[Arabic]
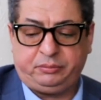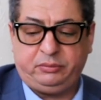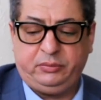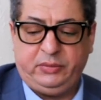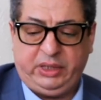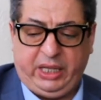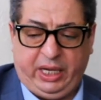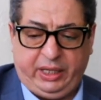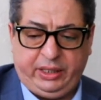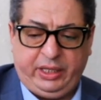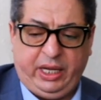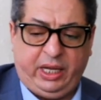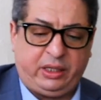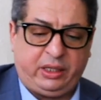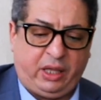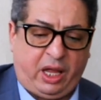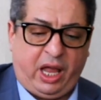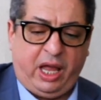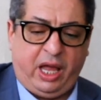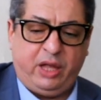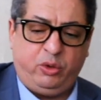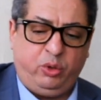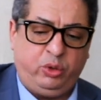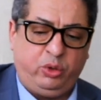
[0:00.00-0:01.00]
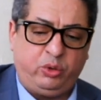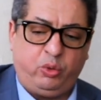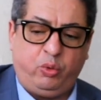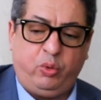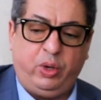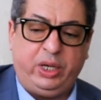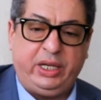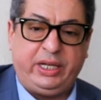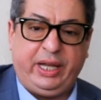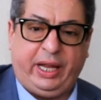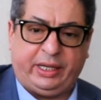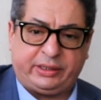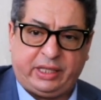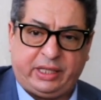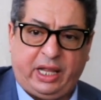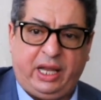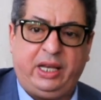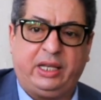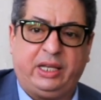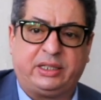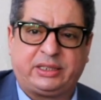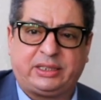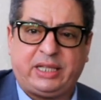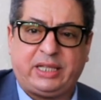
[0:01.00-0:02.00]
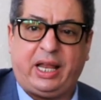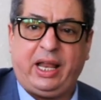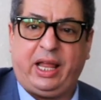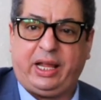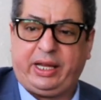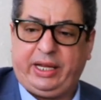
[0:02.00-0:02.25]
يعني هذا القانون هو اللي عطى الصلاة